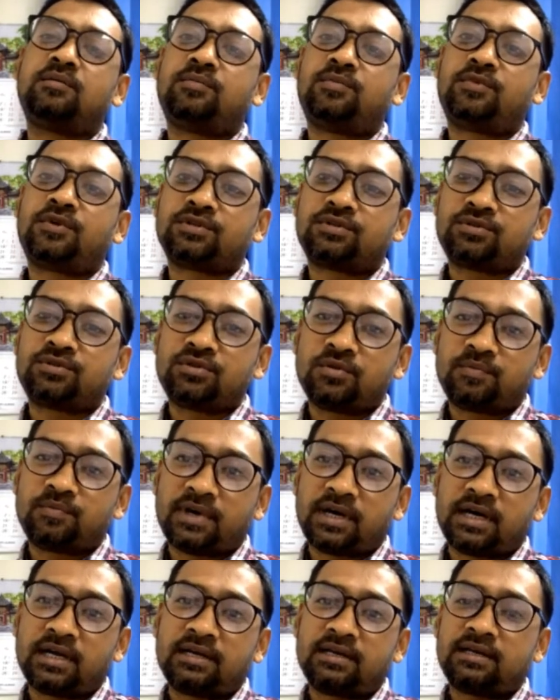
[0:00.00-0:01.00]

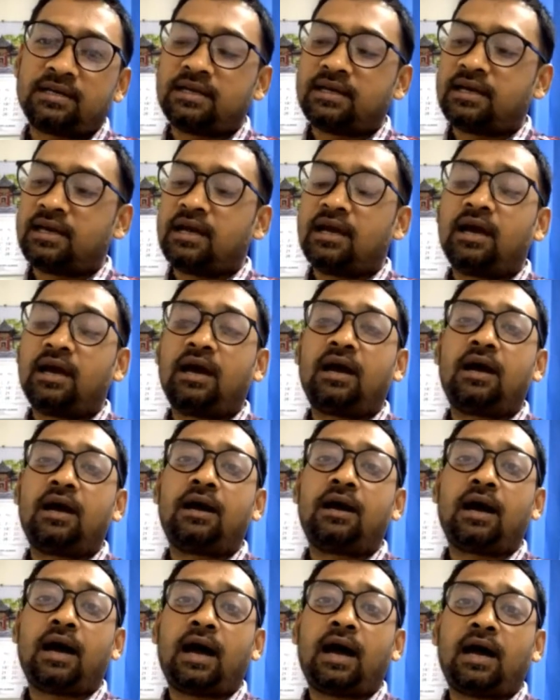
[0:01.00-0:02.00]
মদ্যপান
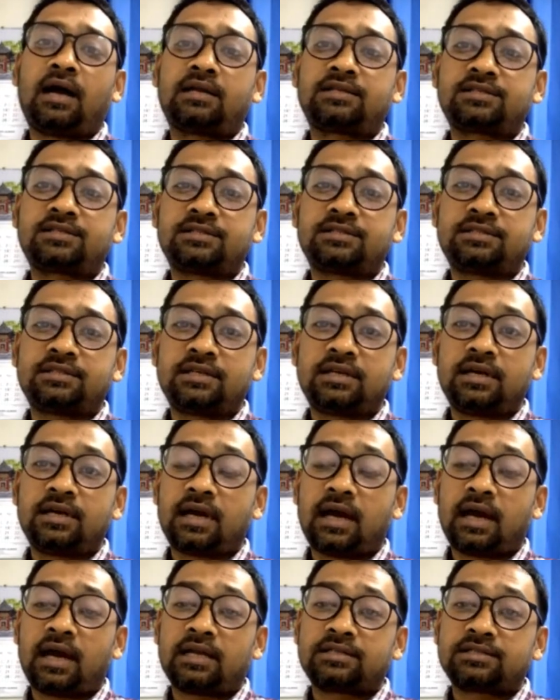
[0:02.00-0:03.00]
আঁশ
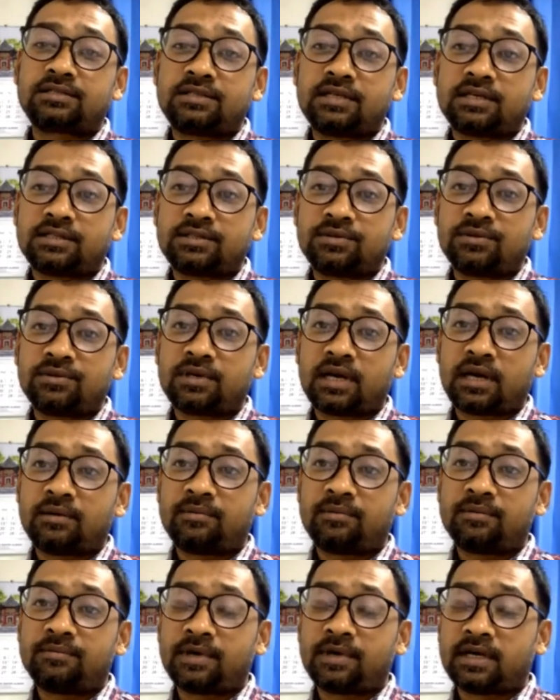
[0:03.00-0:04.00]
আঁশ জাতীয়
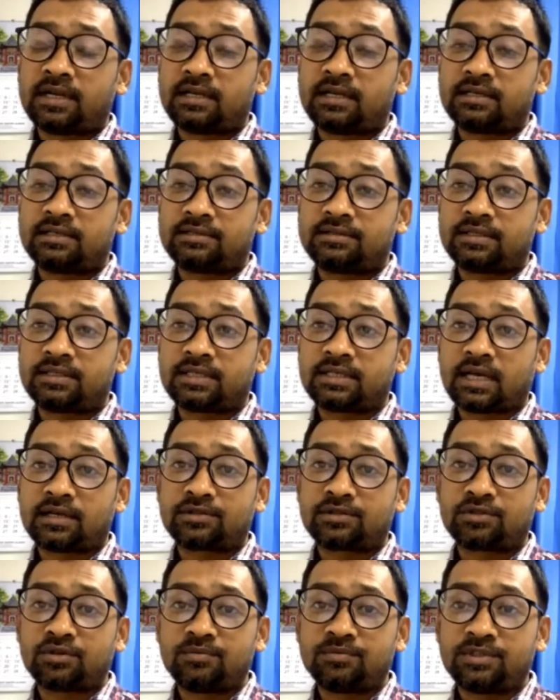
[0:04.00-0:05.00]
খাবার
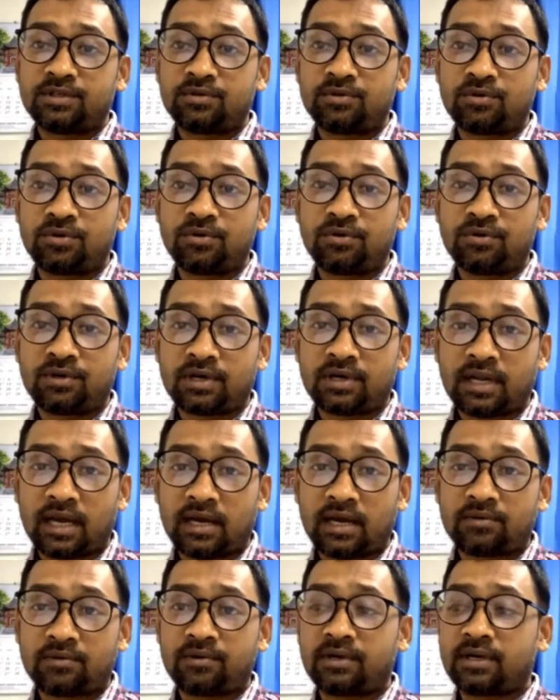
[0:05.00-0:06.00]
শাকসবজি গ্রহণ
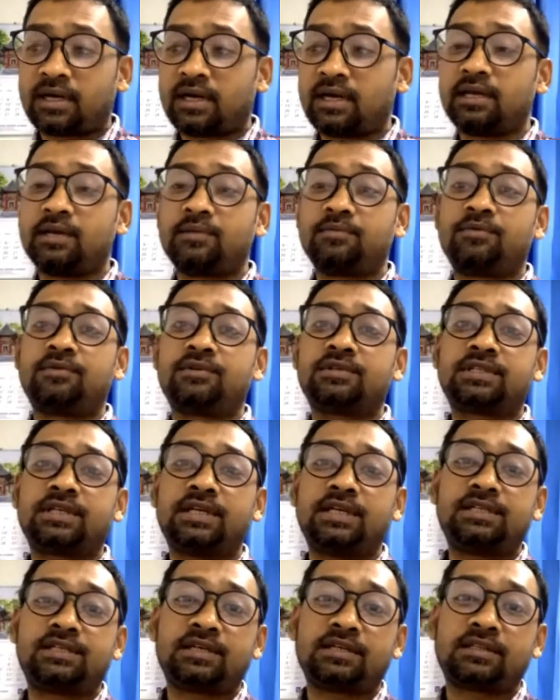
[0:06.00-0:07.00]
না করা এবং
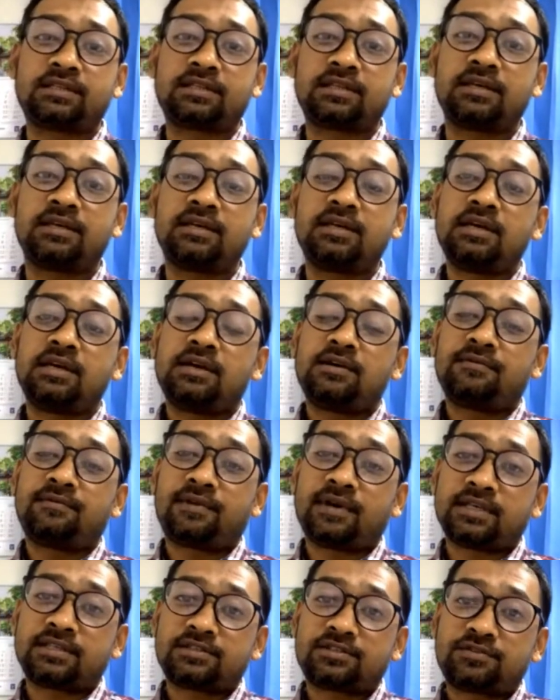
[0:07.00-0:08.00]
সেই সাথে
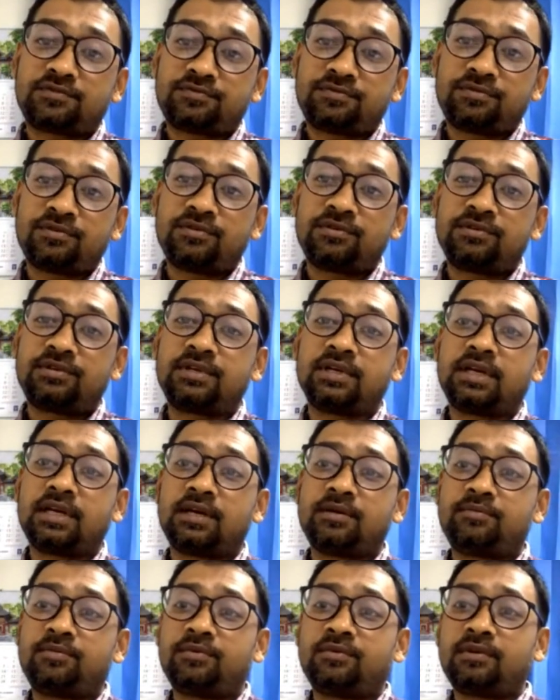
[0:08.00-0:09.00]
ফাস্ট ফুড
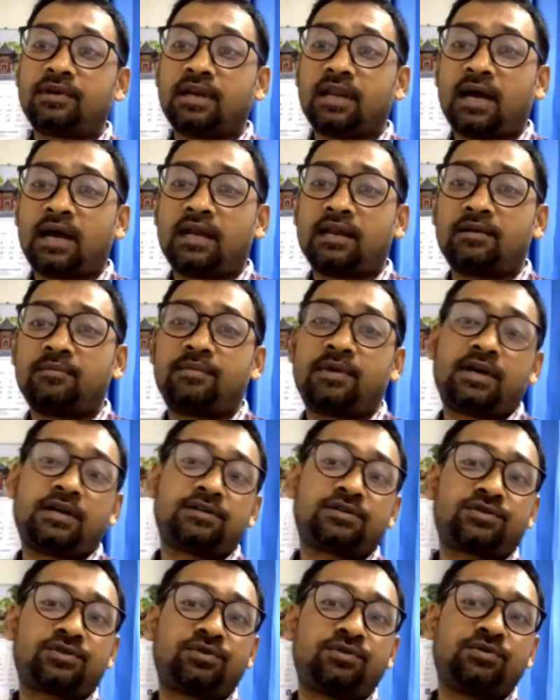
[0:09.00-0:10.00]
এবং লাল
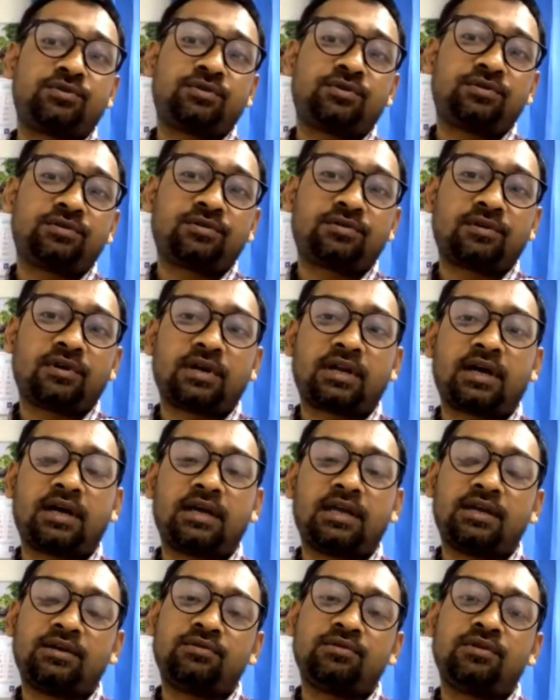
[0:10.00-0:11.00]
মাংস গ্রহণ করা
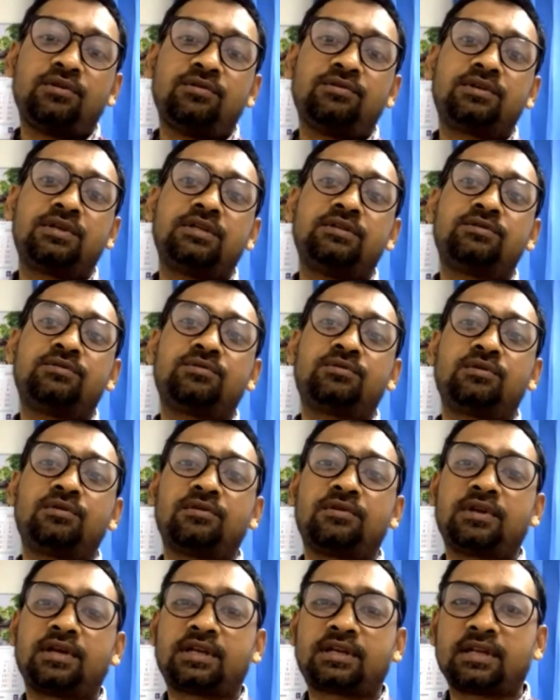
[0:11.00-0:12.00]
এগুলোও কিন্তু
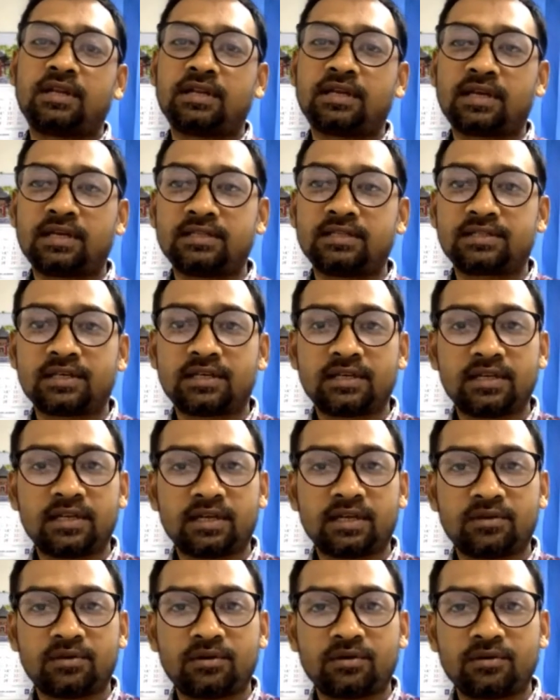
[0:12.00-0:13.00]
কোলোরেক্টাল ক্যান্সারের
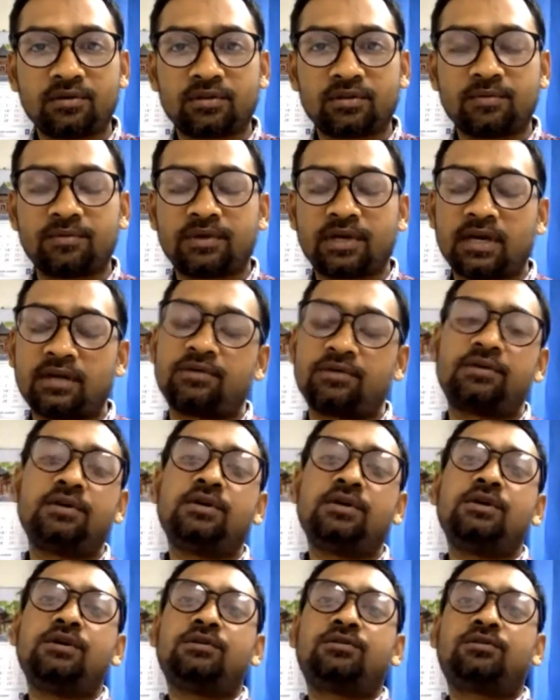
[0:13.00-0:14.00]
একটি অন্যতম কারণ
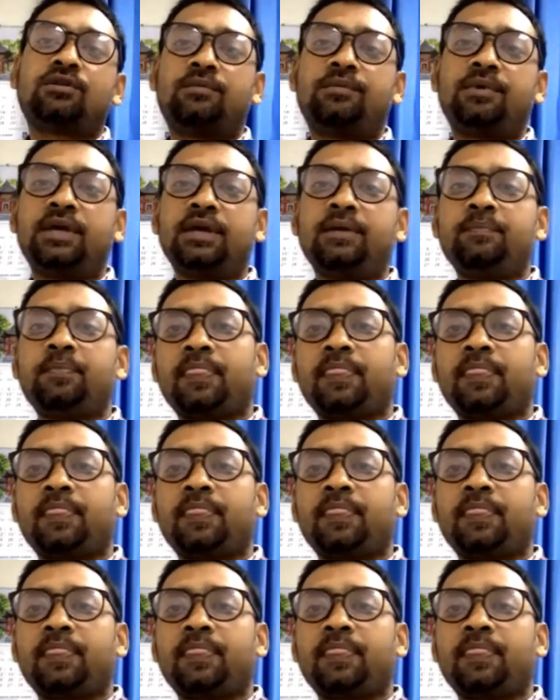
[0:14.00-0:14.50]
তবে